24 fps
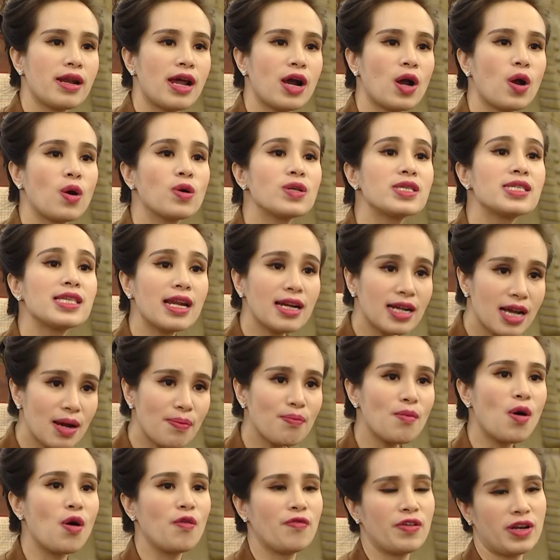đã có sẵn
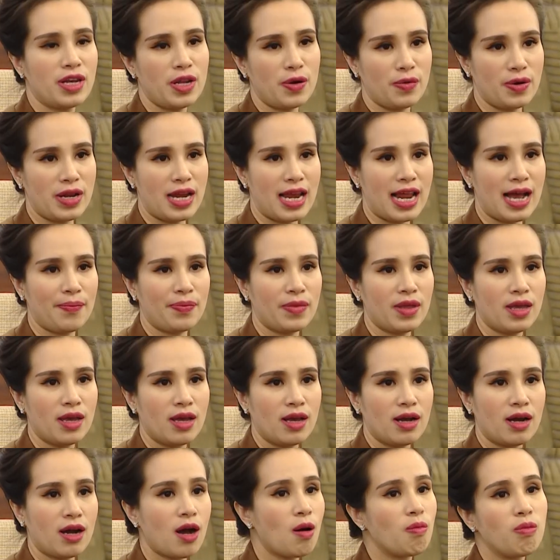các mỏ vật liệu để làm,
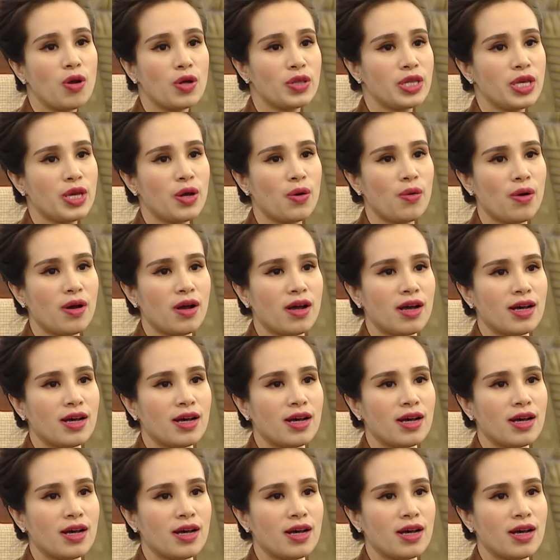không lo thiếu.